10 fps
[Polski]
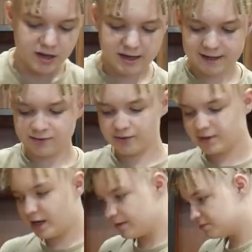
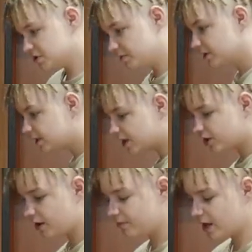Karton dajemy sobie na
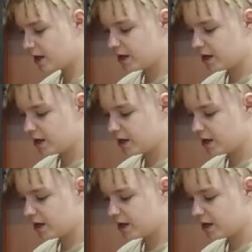ziemię